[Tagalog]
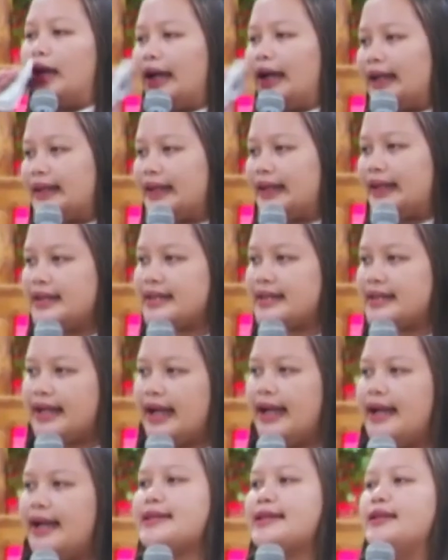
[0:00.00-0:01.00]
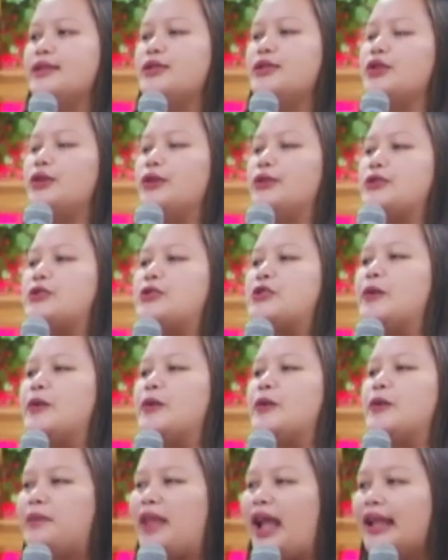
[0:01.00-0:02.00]
kataas-taasang taas Diyos.
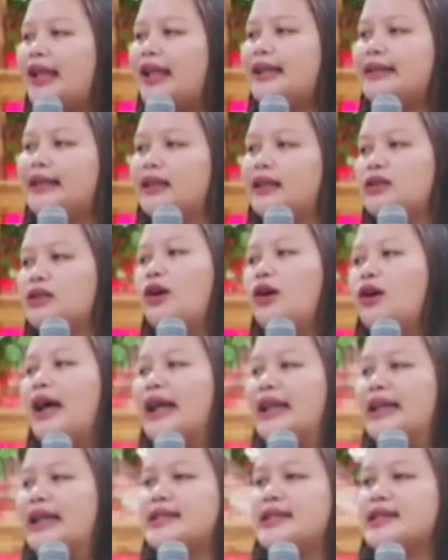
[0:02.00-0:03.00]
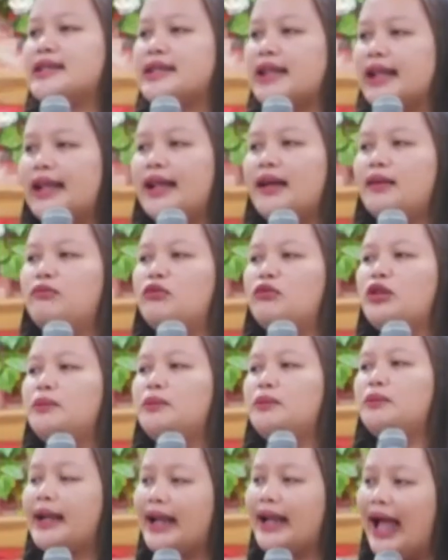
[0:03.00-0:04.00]
Dahil dito, ang isisilang mo'y
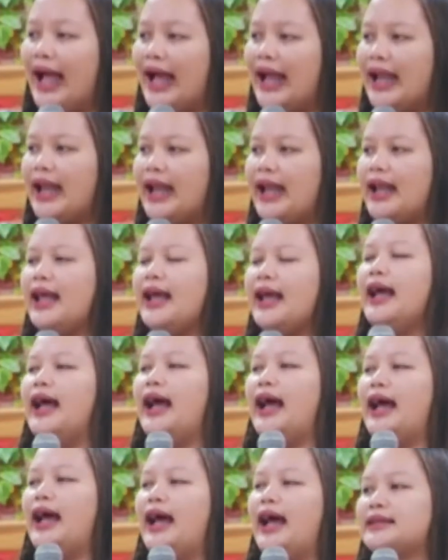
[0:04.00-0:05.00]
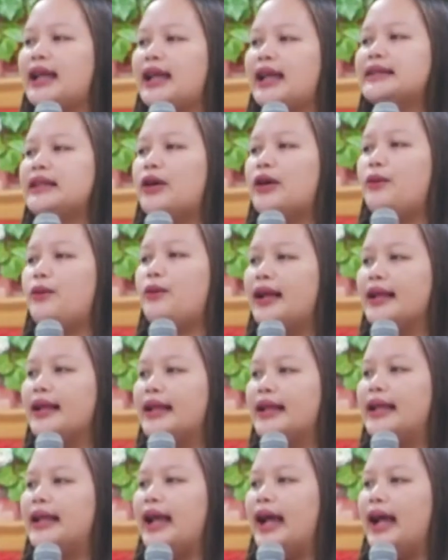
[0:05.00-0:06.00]
banal at
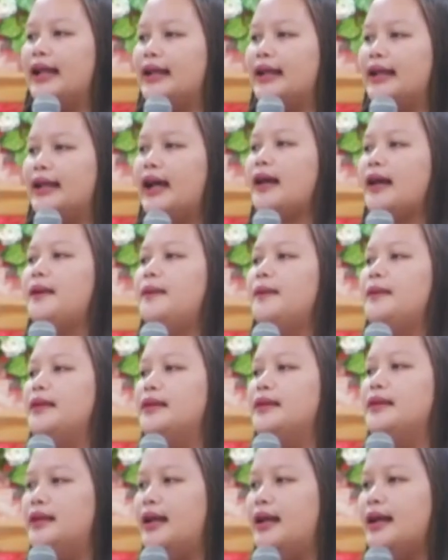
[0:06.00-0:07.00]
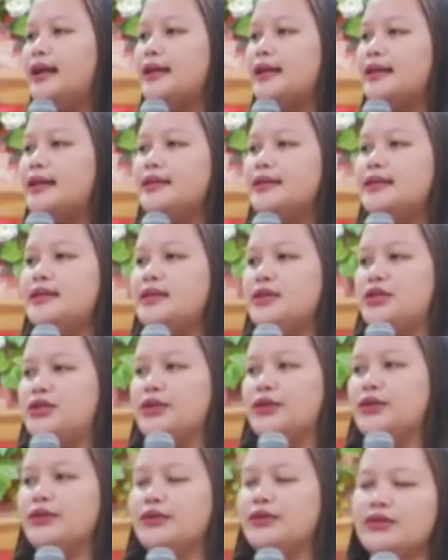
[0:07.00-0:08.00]
tatawaging anak ng
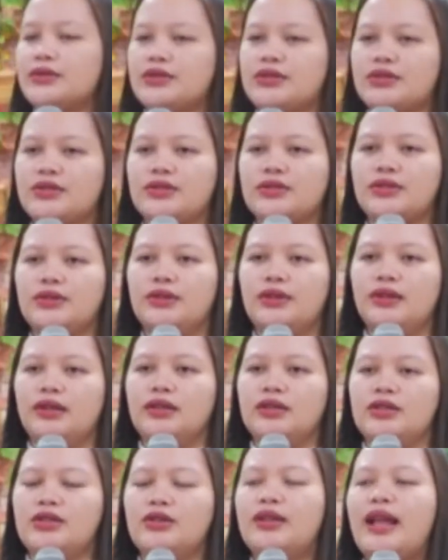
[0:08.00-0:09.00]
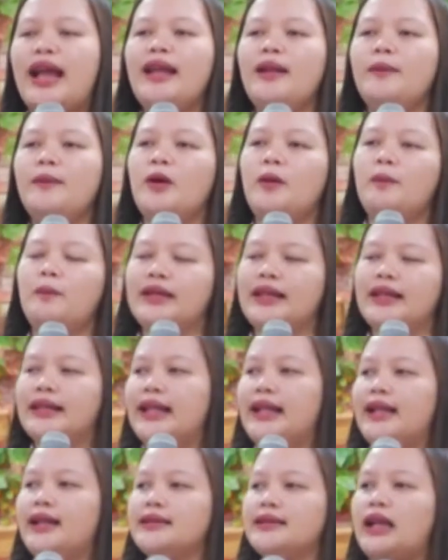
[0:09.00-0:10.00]
Diyos. So dahil pang
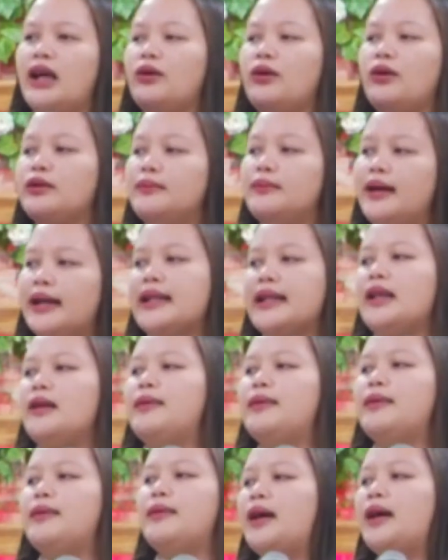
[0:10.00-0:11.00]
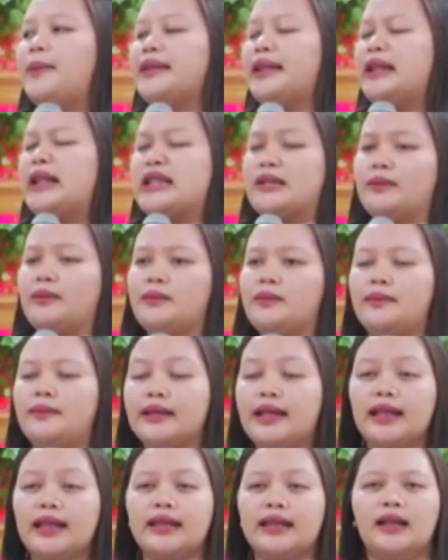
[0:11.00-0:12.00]
pagdadalang tao ni Maria, mga kapatid, sa
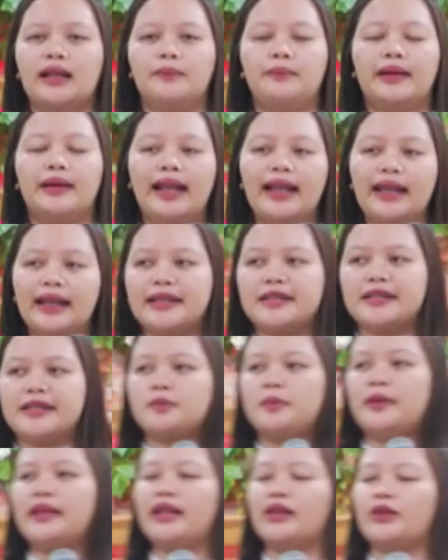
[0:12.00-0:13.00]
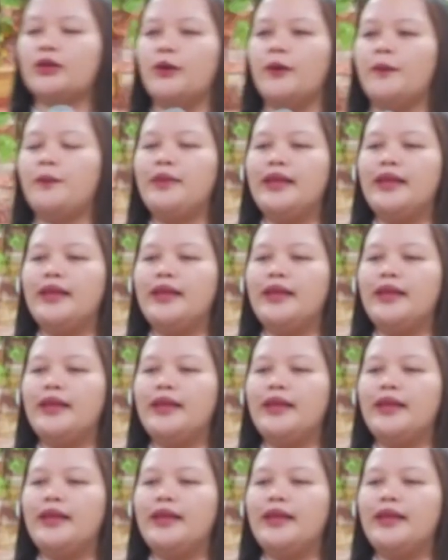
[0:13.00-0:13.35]
pamamagitan ng banal na Espiritu,